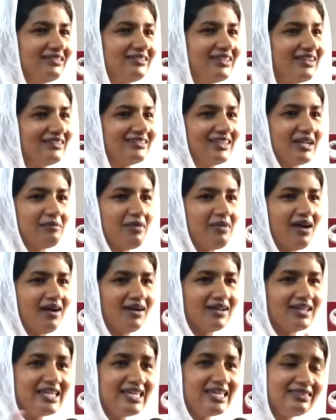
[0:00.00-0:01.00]
என்ன தெரியுமா
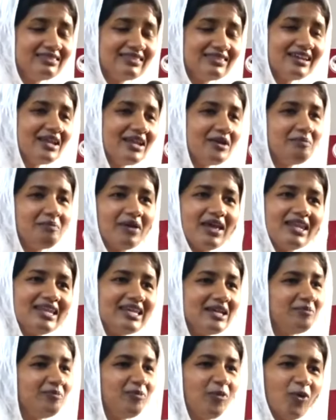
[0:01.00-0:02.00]
இத்தனை பெரிய
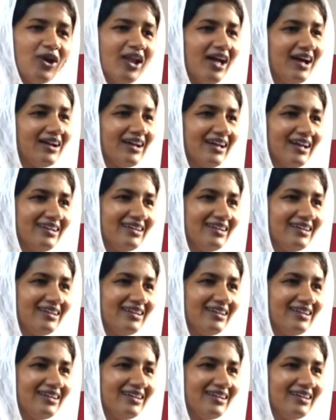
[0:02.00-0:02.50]
பொல்லாங்க